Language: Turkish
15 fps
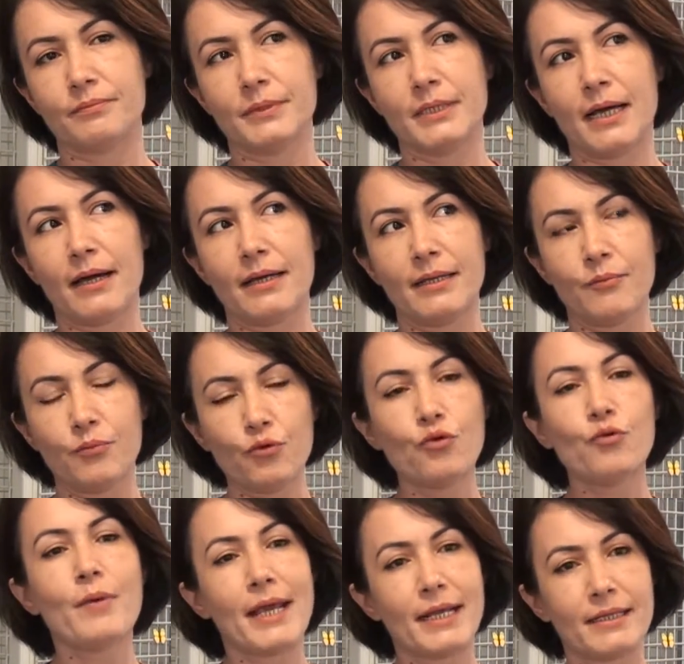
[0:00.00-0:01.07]
yani
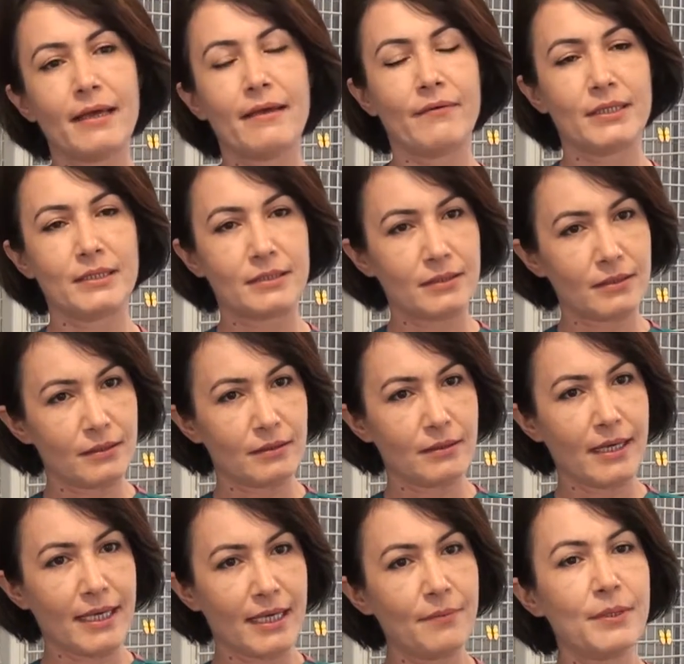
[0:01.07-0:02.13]
büyümek de evet e,
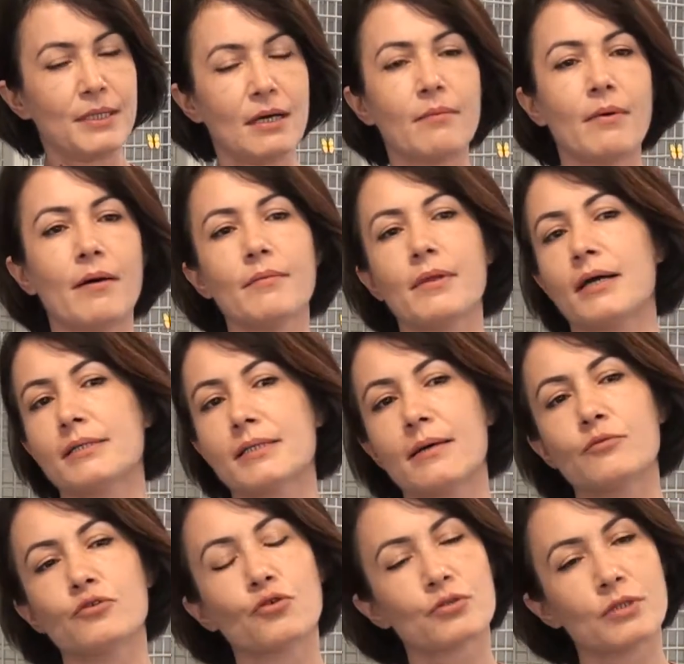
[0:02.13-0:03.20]
ekibi
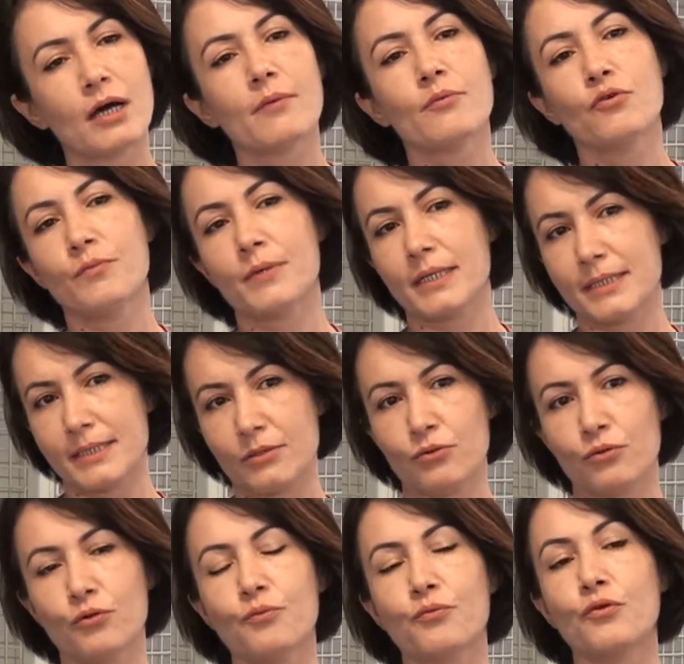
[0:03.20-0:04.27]
tamamlarsam çok daha büyümek
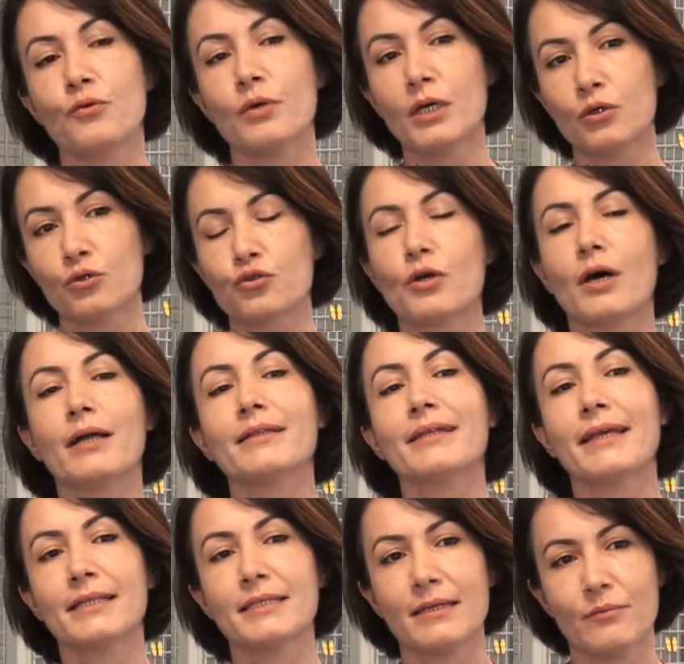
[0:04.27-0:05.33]
istiyorum. Büyü, şu anda
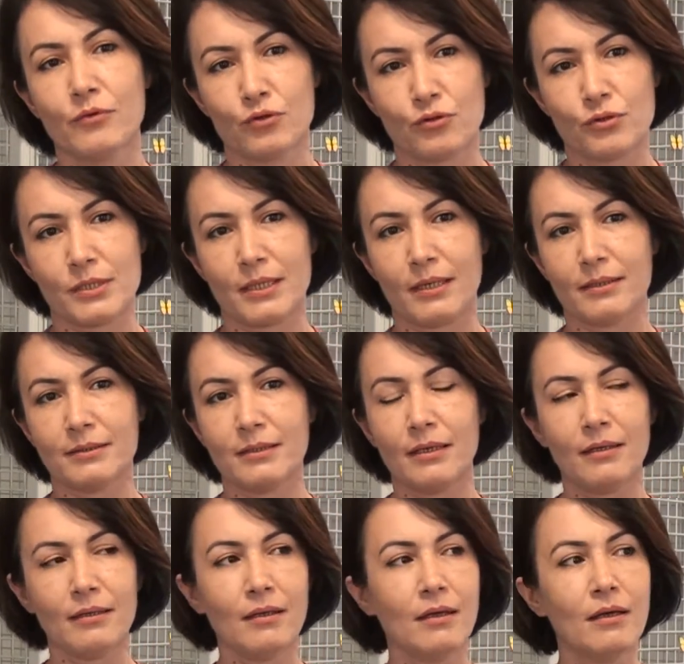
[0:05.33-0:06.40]
yetemiyoruz
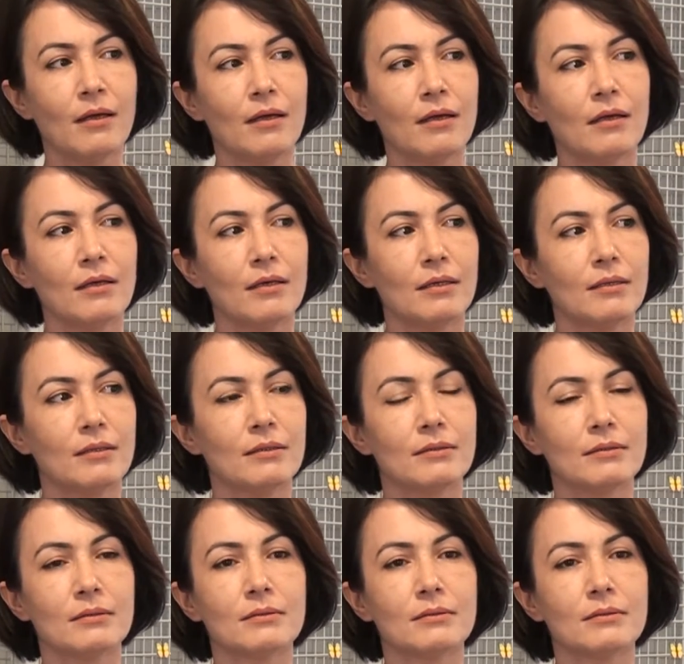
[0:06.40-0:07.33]
zaten. E,